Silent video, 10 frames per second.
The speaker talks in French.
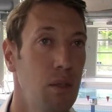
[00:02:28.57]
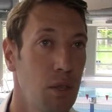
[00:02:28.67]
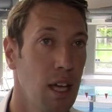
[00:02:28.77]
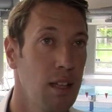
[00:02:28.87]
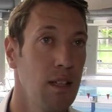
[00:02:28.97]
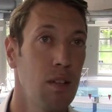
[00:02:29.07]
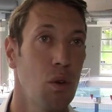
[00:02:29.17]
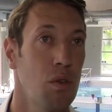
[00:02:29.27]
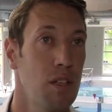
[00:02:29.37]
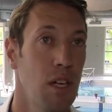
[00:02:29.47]
de gagner,
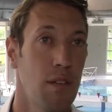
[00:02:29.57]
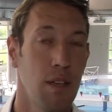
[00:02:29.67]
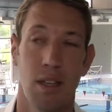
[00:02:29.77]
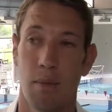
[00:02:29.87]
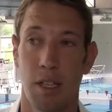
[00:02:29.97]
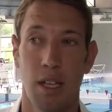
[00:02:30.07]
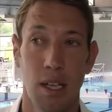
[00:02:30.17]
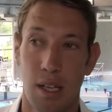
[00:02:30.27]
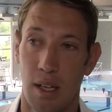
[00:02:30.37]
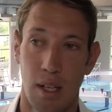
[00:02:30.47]
de revenir avec des médailles.